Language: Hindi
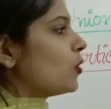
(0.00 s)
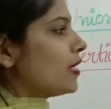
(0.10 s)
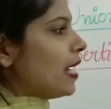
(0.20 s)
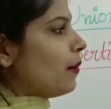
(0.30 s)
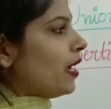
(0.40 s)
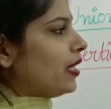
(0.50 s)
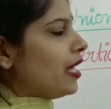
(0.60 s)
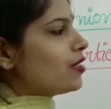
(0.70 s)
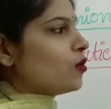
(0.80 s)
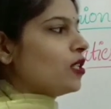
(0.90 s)
सो तो so, इसे हम
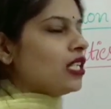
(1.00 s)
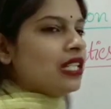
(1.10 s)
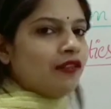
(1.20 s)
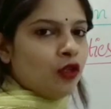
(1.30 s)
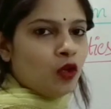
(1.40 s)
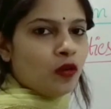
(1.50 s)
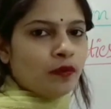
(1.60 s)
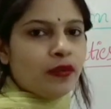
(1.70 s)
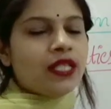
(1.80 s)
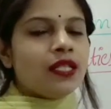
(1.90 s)
कहते हैं एसोसिएटिव लॉ
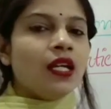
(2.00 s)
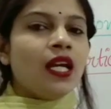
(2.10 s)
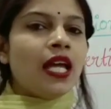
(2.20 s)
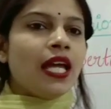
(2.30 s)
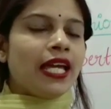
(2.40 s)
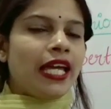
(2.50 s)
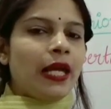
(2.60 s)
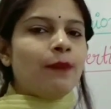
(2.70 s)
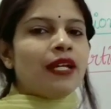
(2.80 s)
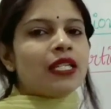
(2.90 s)
मीन्स
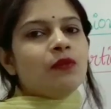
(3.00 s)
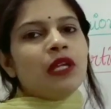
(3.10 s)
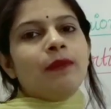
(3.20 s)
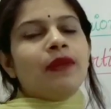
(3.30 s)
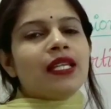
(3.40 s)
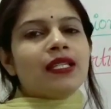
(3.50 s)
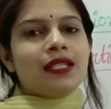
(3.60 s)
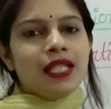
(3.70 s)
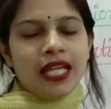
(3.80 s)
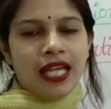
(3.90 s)
ए प्लस बी
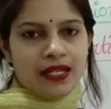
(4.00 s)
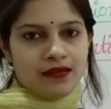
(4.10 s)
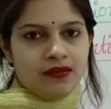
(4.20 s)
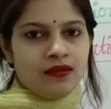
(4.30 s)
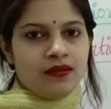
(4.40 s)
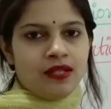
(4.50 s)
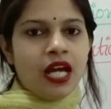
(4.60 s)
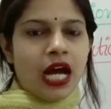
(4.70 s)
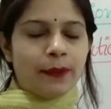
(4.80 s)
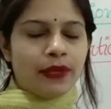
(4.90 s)
प्लस सी है
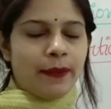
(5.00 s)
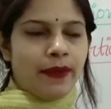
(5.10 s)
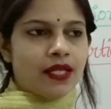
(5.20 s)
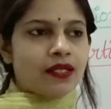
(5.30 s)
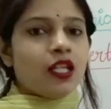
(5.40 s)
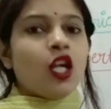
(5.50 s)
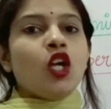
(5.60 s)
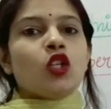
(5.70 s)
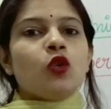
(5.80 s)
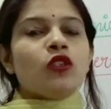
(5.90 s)
आपके पास
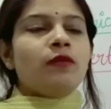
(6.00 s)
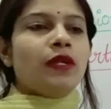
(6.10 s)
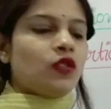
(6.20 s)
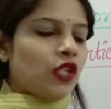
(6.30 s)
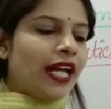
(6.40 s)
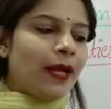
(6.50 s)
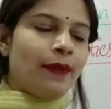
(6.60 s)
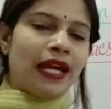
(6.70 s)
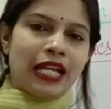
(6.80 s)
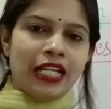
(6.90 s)
तो उसमें
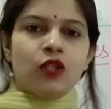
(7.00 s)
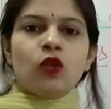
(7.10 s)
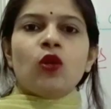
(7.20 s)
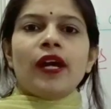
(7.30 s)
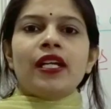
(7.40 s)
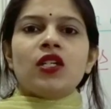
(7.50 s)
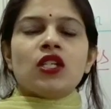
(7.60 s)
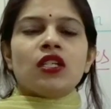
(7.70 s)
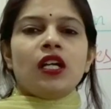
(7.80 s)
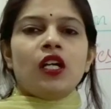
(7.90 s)
चाहे पहले दोनों का
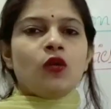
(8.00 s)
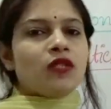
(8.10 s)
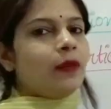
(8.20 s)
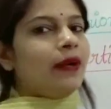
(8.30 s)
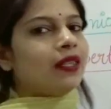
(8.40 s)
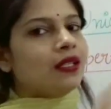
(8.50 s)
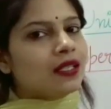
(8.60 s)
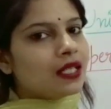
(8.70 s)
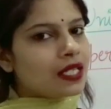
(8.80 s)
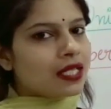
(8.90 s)
एडिशन कर लो उसके बाद
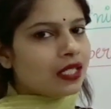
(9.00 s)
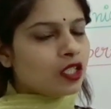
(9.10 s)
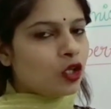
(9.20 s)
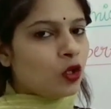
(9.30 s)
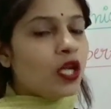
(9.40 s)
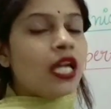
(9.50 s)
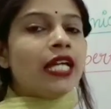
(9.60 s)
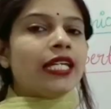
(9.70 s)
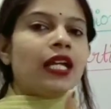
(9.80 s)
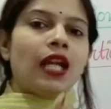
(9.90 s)
थर्ड के साथ करो
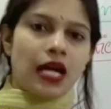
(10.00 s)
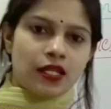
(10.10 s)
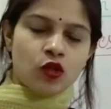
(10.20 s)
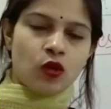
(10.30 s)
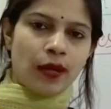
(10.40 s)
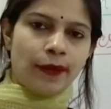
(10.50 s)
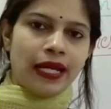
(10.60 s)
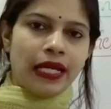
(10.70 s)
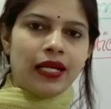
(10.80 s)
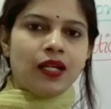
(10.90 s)
या लास्ट टू का
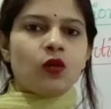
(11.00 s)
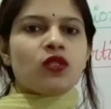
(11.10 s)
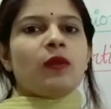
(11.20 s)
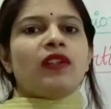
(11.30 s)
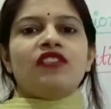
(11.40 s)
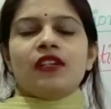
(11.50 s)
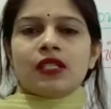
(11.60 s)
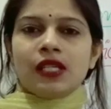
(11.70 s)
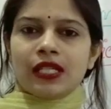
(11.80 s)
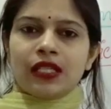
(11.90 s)
पहले कर लो उसके बाद
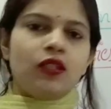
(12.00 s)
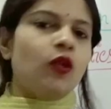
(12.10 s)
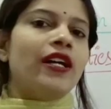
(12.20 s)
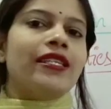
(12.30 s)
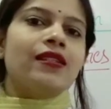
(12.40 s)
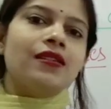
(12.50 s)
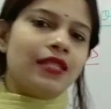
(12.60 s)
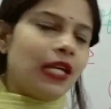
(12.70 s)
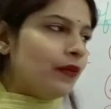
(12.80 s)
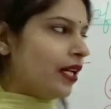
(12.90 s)
फर्स्ट के साथ करो
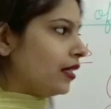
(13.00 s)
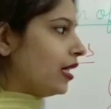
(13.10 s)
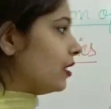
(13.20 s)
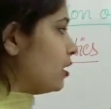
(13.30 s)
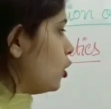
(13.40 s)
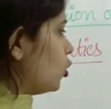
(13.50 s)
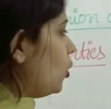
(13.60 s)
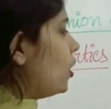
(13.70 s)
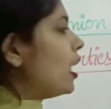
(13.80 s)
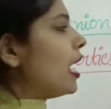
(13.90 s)
आंसर सेम रहता है दिस
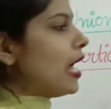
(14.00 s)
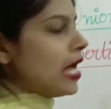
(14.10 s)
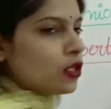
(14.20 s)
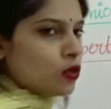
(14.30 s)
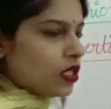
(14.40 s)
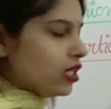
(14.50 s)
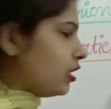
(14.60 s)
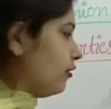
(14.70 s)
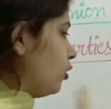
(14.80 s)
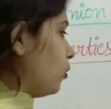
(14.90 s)
इज योर
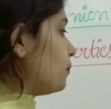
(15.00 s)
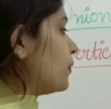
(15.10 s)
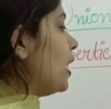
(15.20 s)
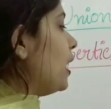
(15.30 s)
एसोसिएटिव लॉ